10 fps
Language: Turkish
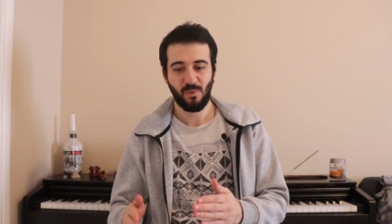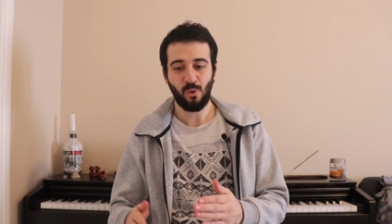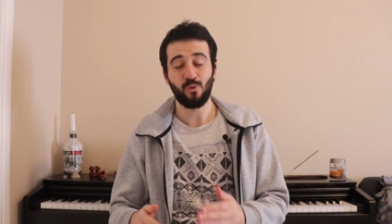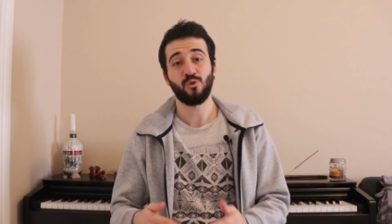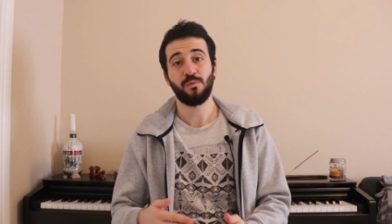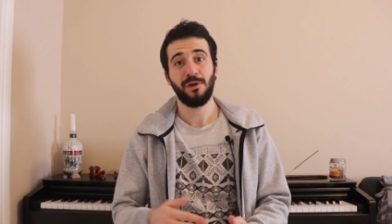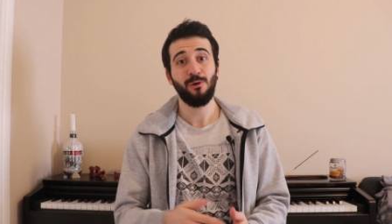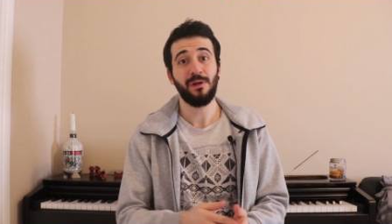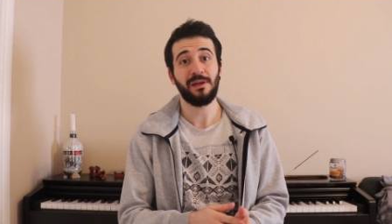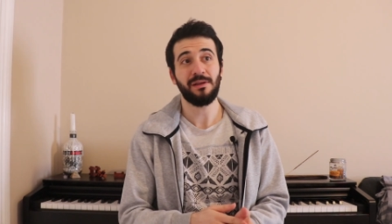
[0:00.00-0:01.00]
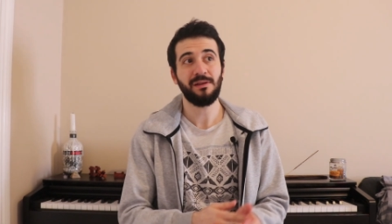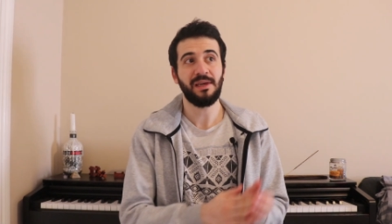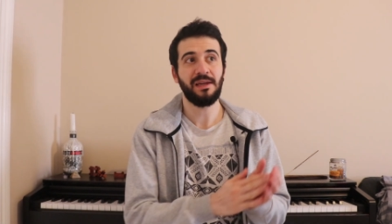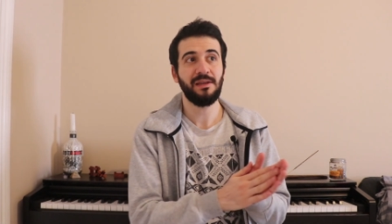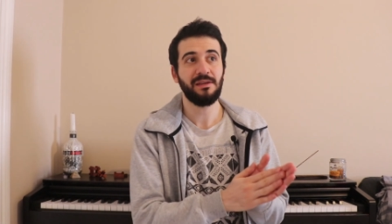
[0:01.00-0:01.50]
Konuşmaya yönelik
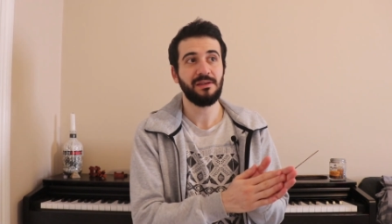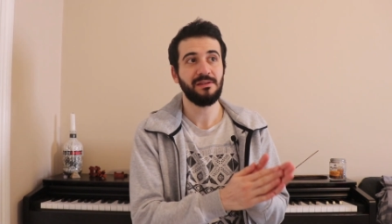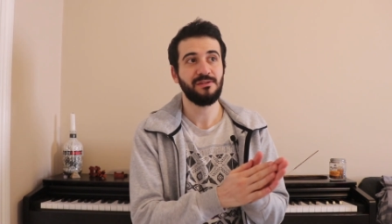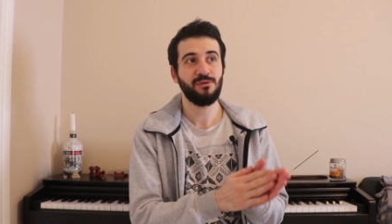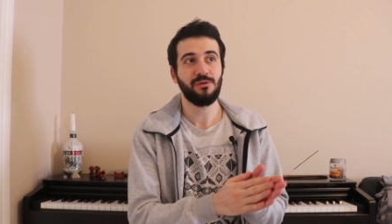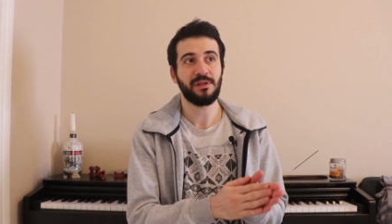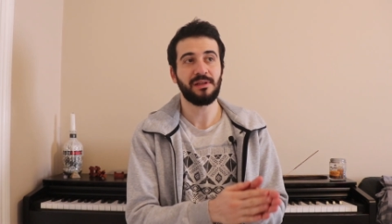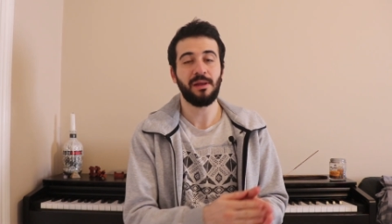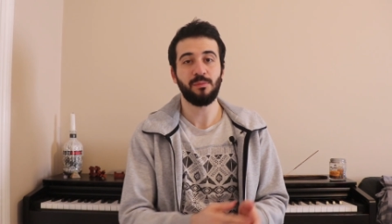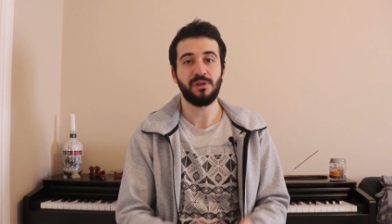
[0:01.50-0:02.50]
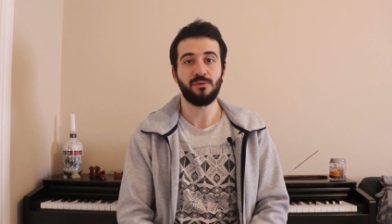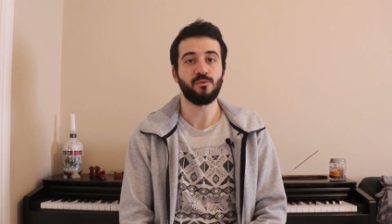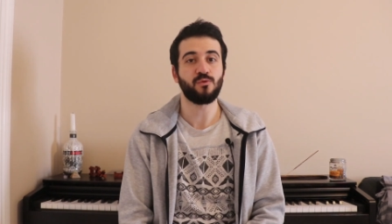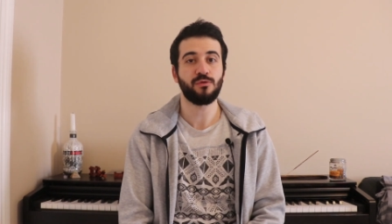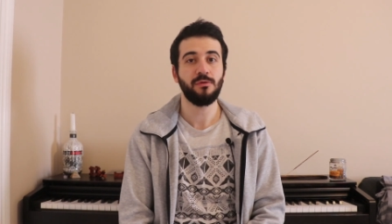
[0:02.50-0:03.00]
genel İngilizce öğretilen bir dil
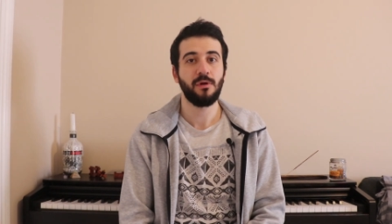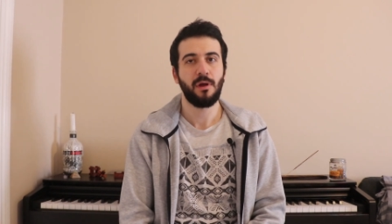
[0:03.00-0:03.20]
kursu.